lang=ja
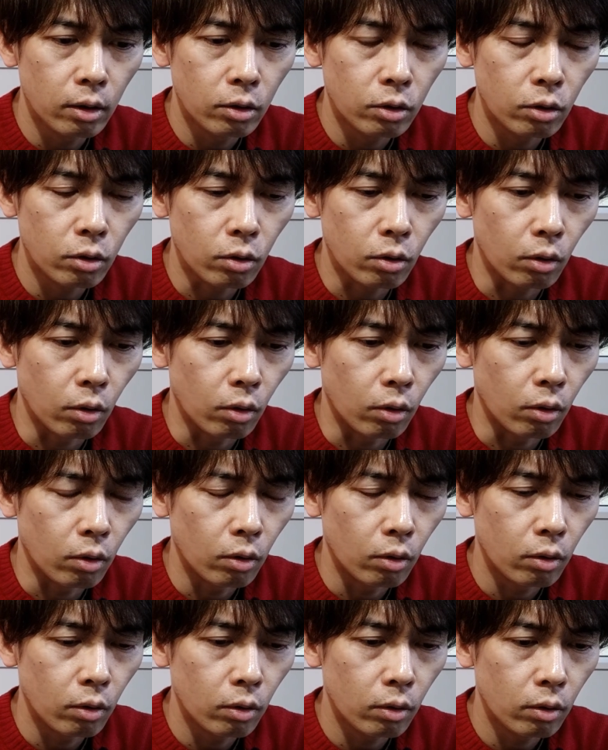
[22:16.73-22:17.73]
ちょっと
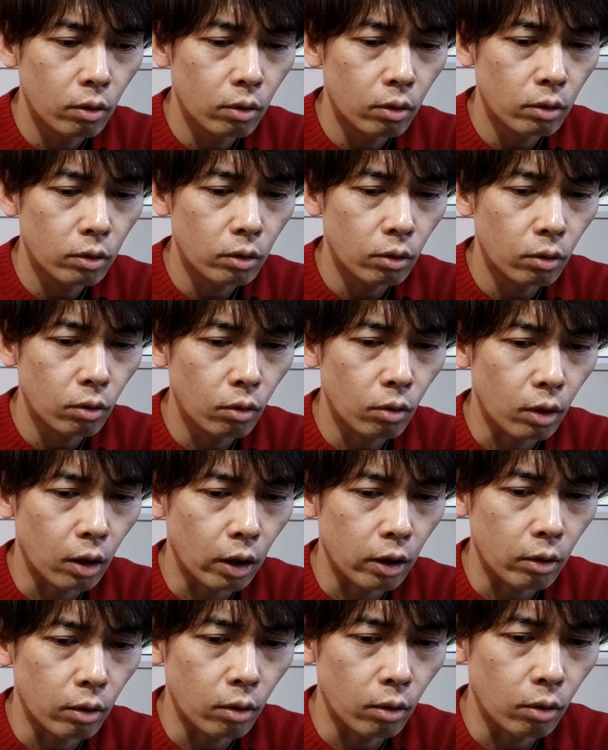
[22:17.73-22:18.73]
その他
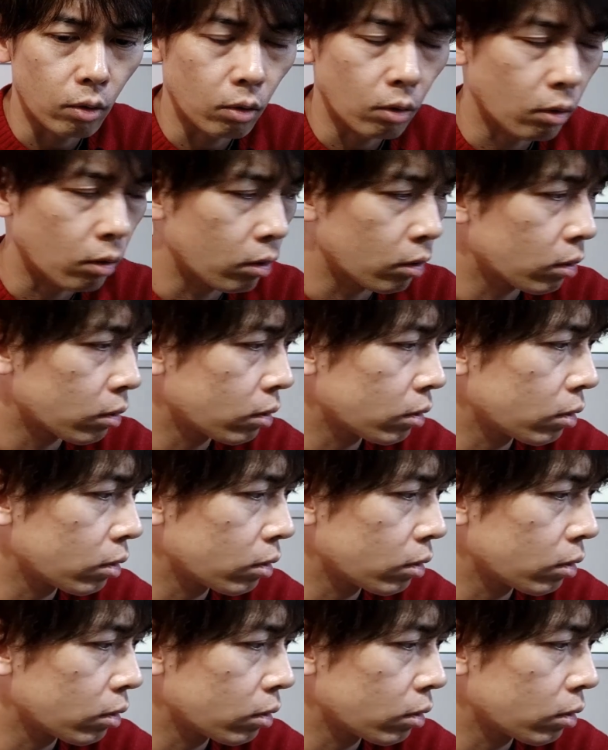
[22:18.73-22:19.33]
いろいろと